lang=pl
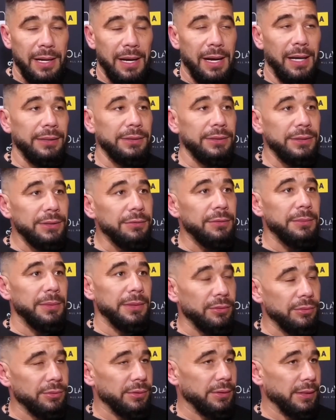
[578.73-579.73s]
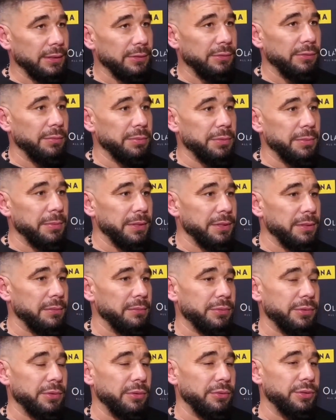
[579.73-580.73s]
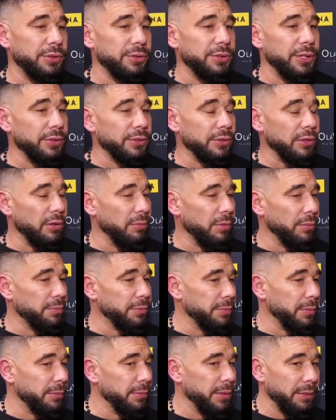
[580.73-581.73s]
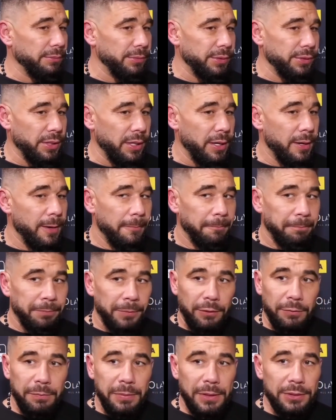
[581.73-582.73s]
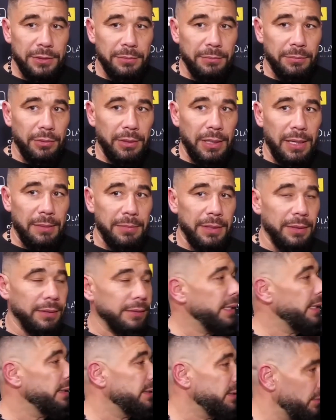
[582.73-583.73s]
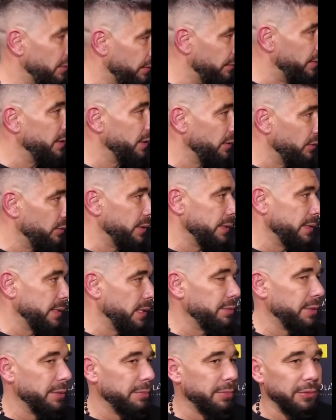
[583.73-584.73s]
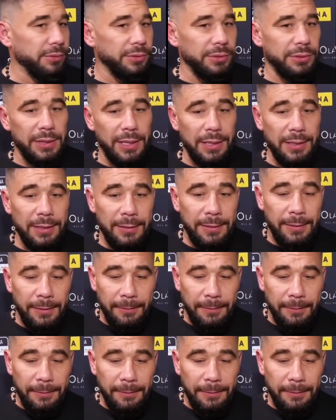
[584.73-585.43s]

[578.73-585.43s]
ale dziwi mnie to, że tak słowo przepraszam mu przychodzi ciężko, bo przypominam Ci, że w pierwszym programie nie chciał nawet tego dziecka przeprosić, tak?